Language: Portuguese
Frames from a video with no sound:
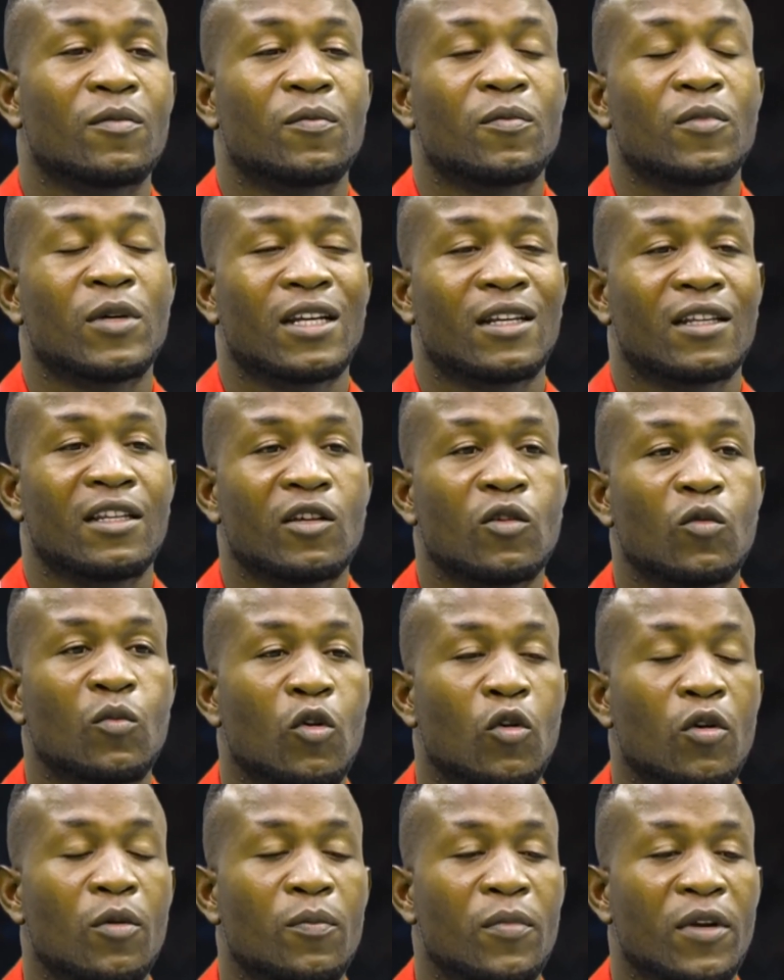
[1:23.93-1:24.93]
perdi o
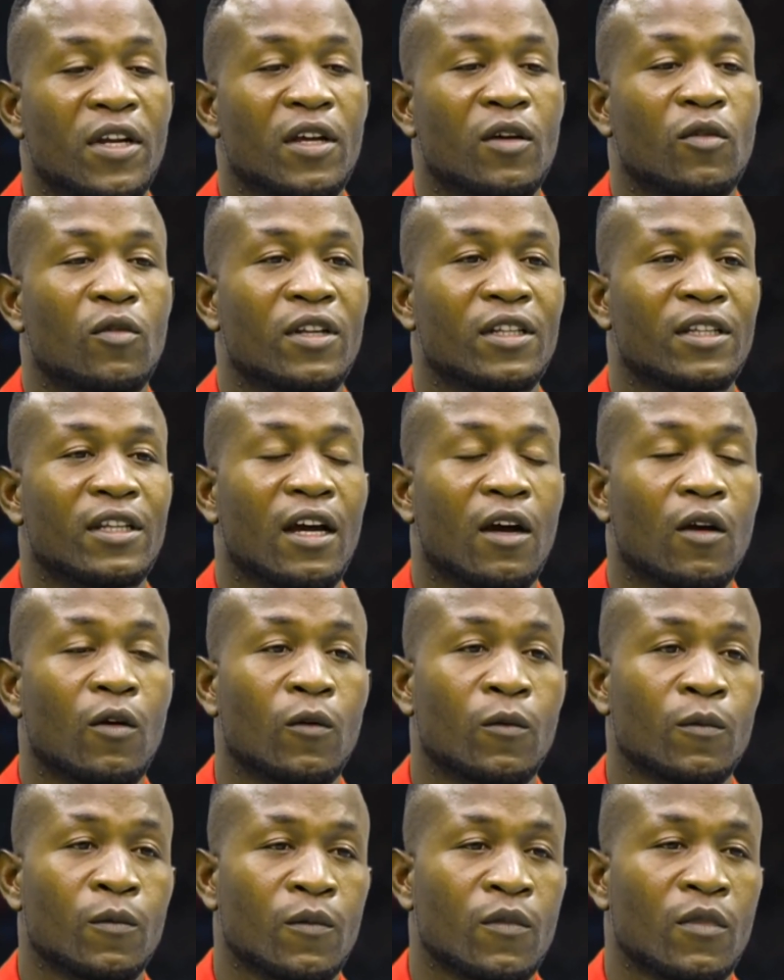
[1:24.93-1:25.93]
meu emprego,
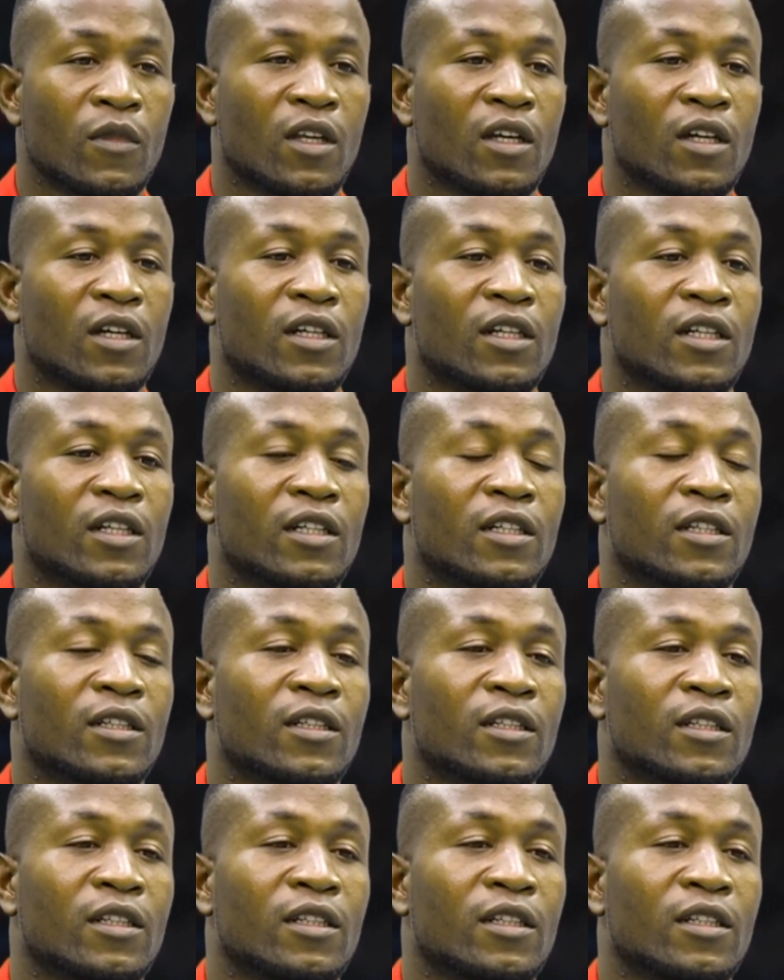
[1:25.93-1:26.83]
então é,